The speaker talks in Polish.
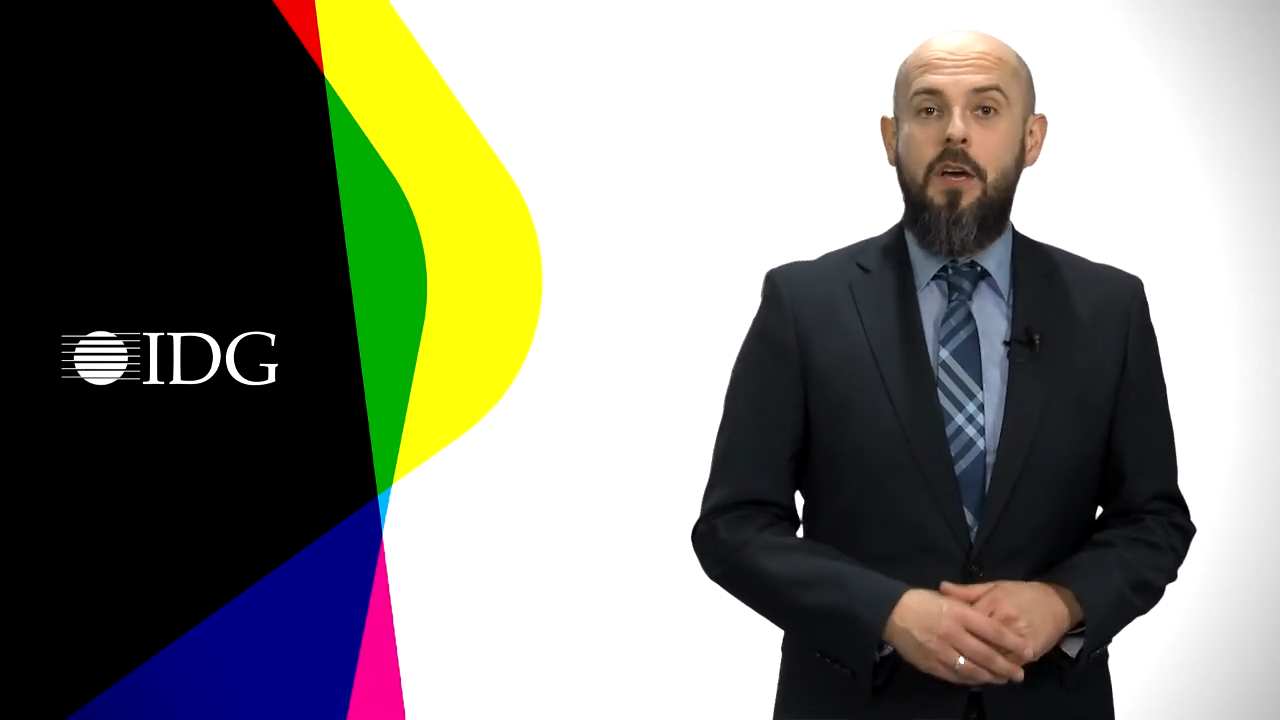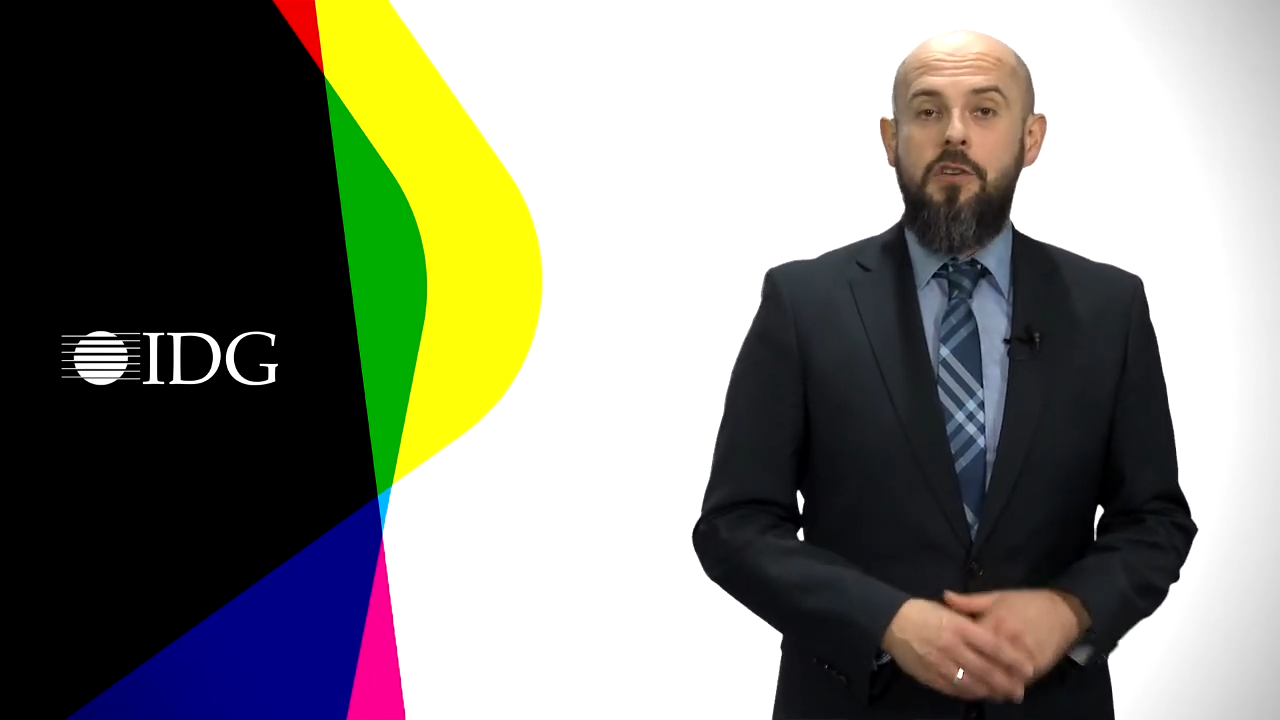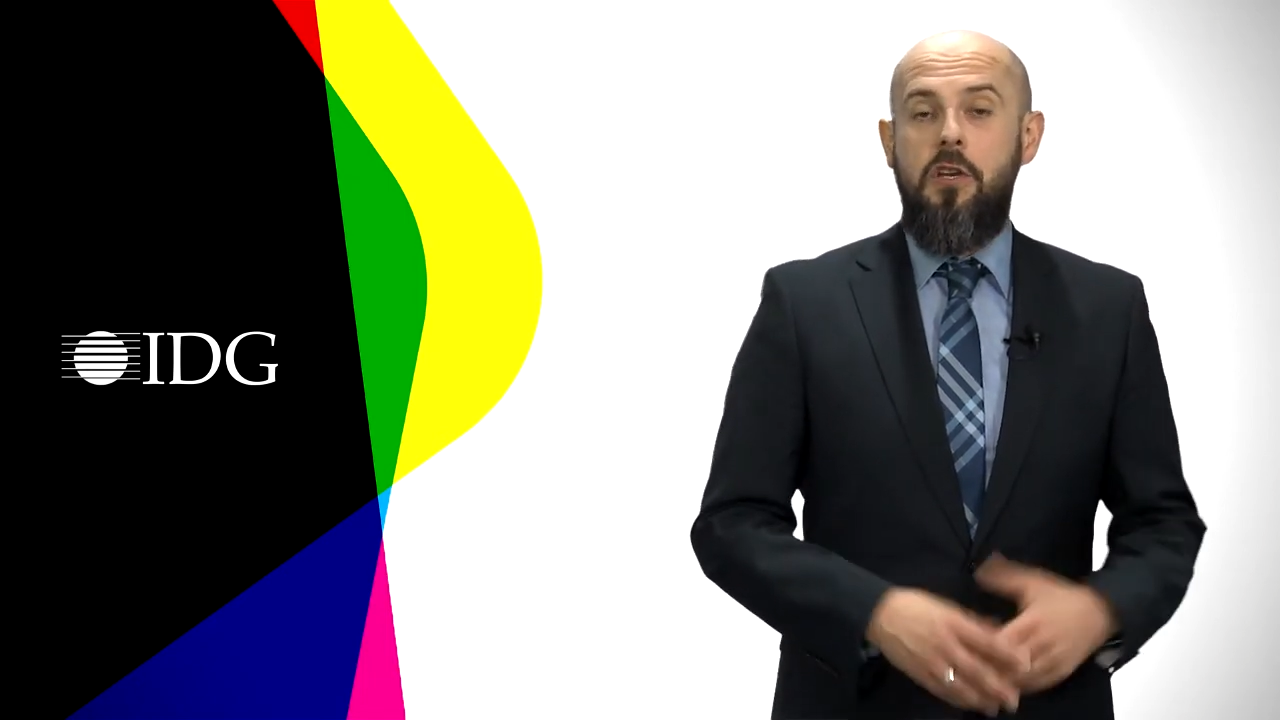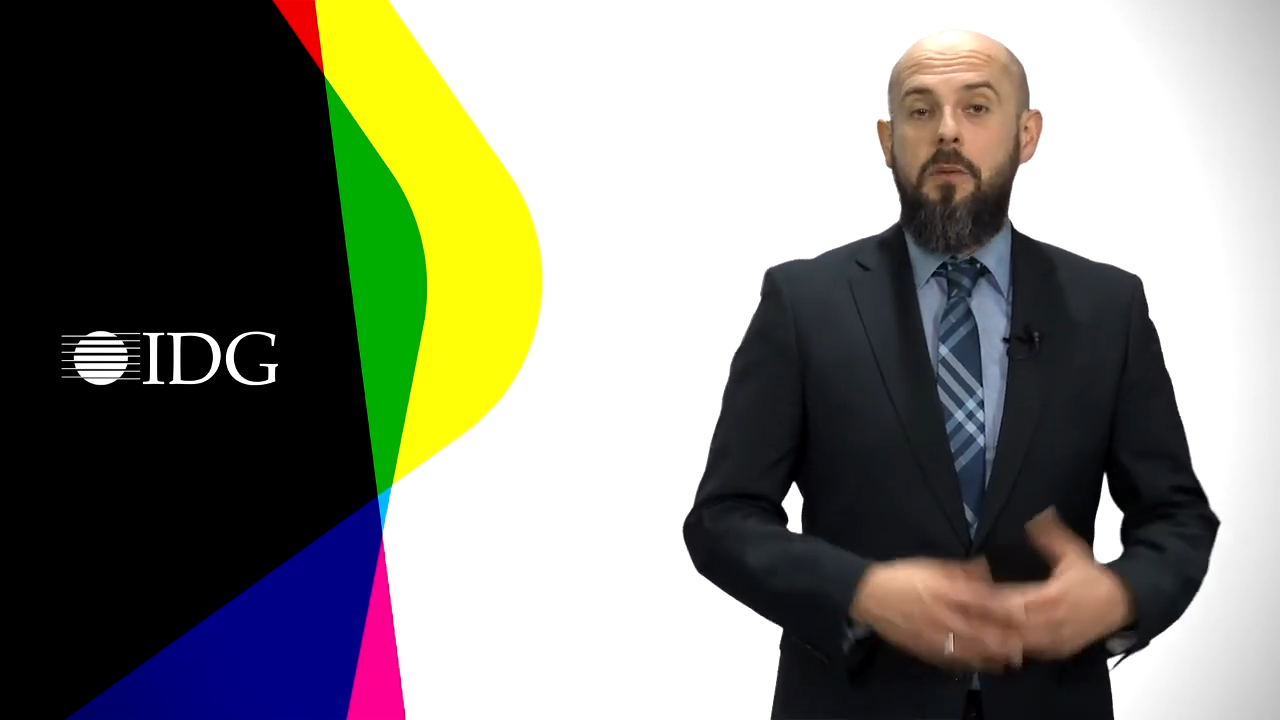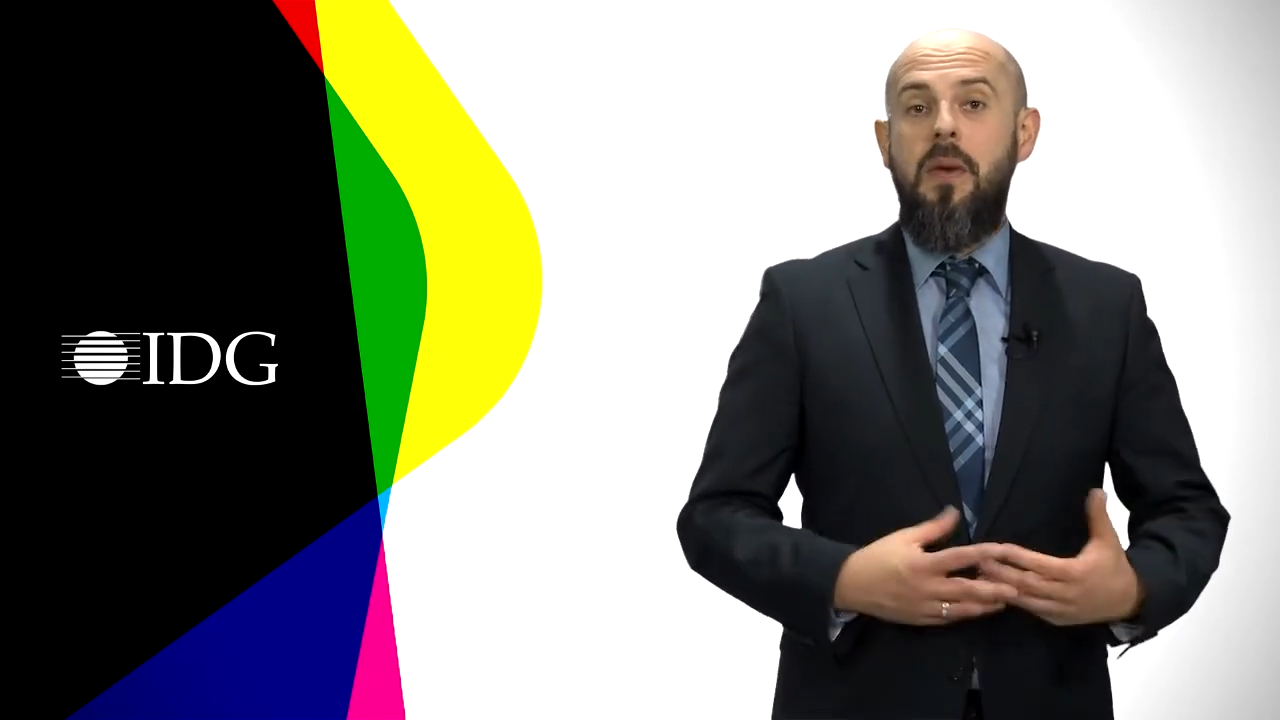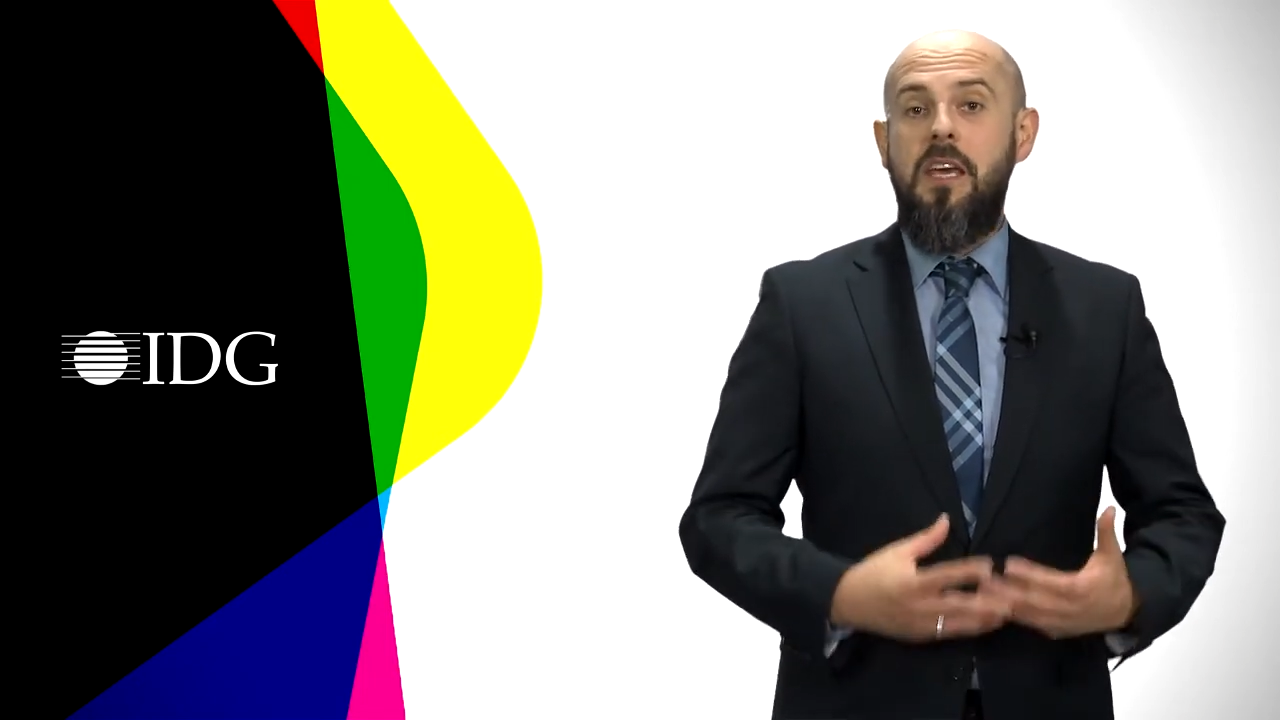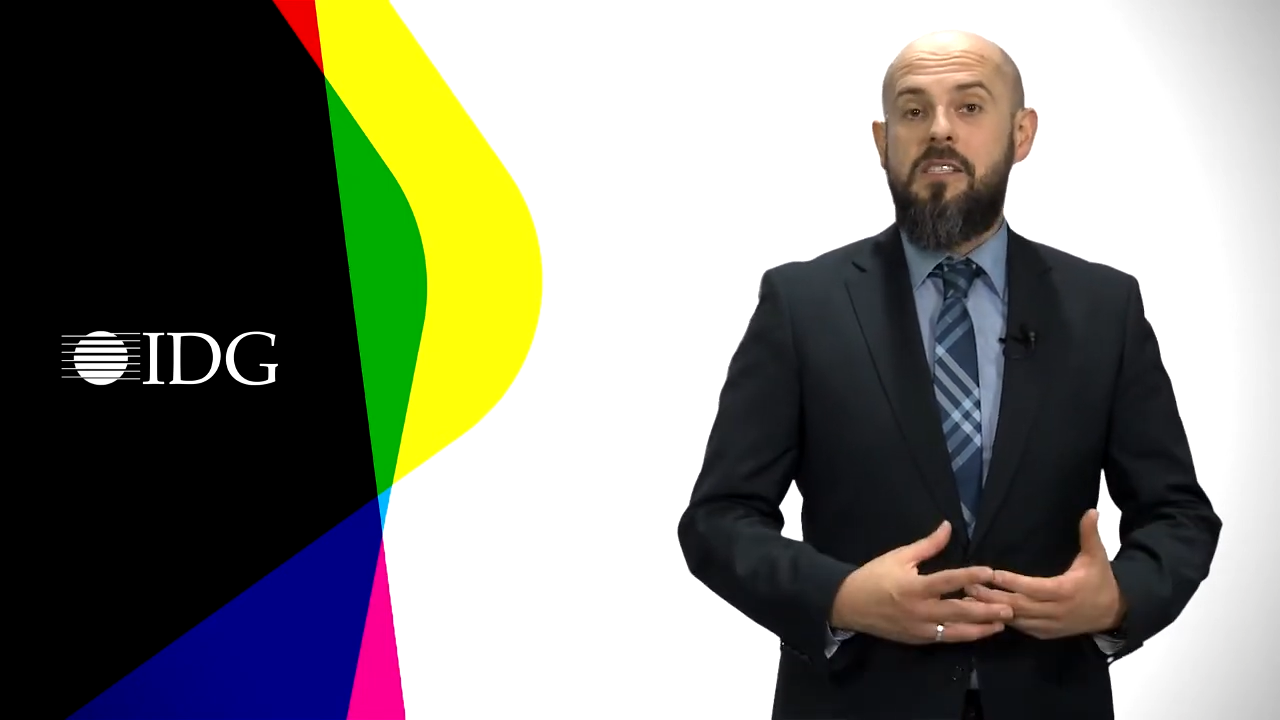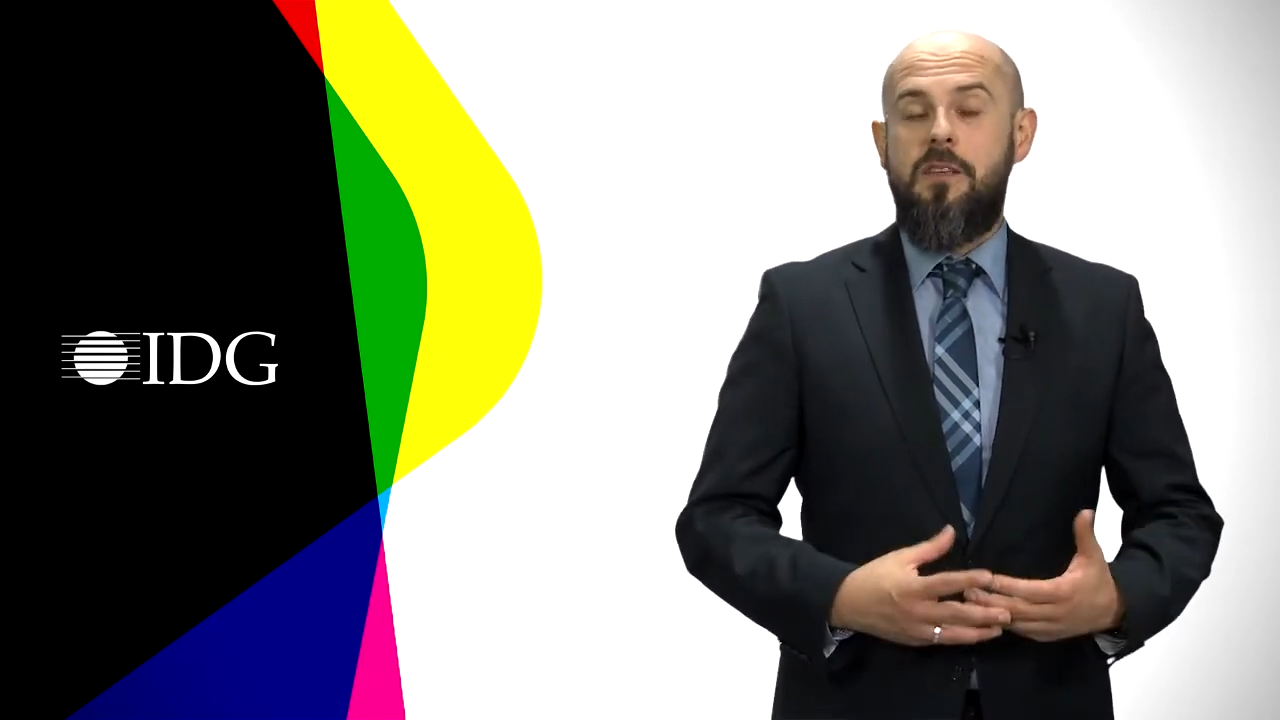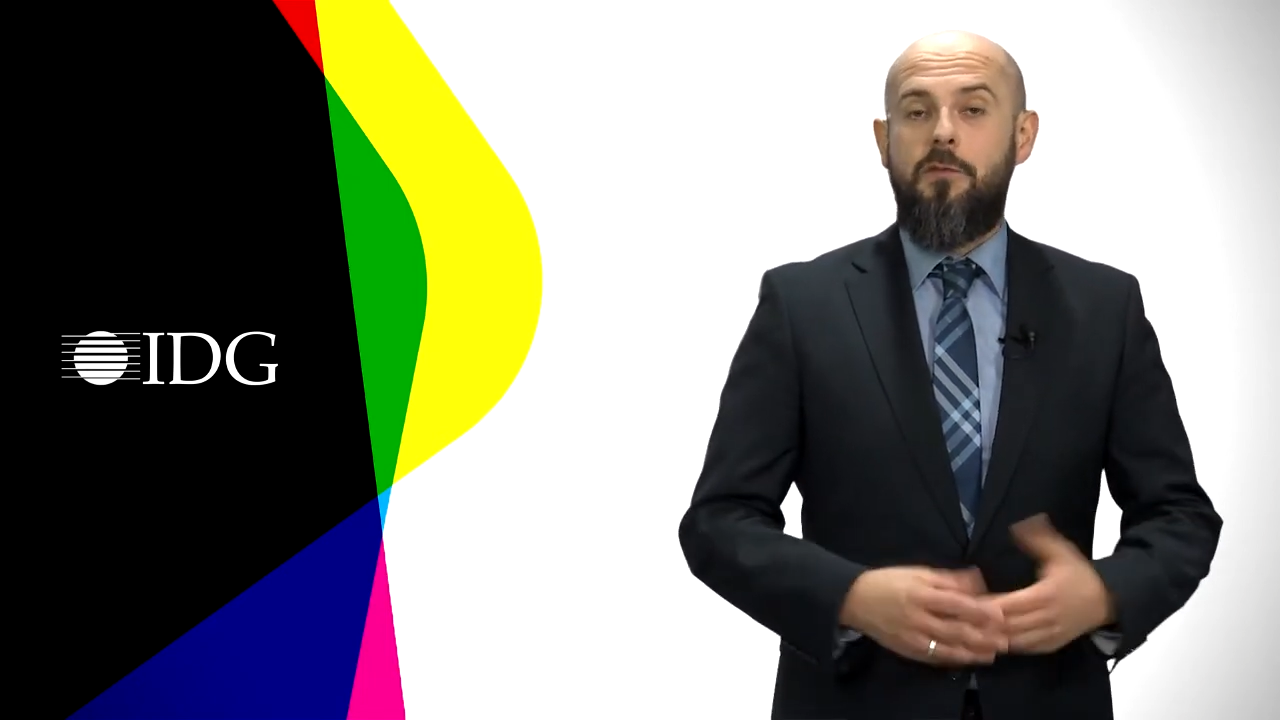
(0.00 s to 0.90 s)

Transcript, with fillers: czyli miejsce,